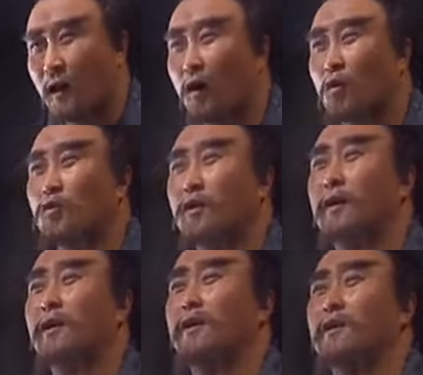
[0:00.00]
曹
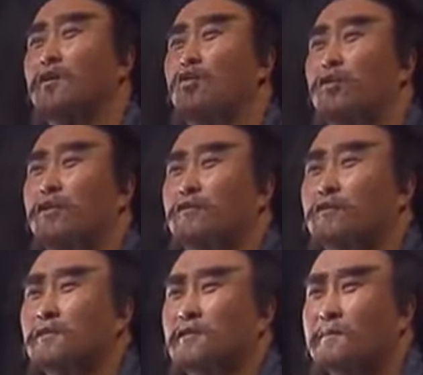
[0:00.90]
睿已
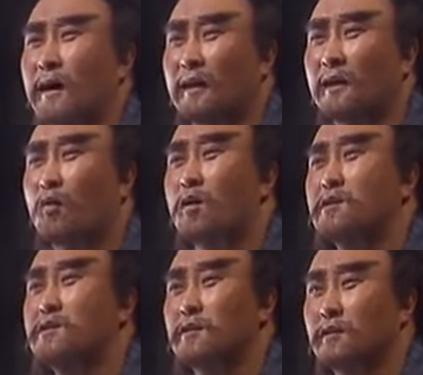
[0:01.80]
恢复司马懿
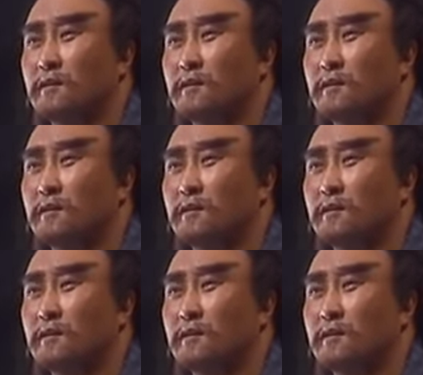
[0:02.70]
官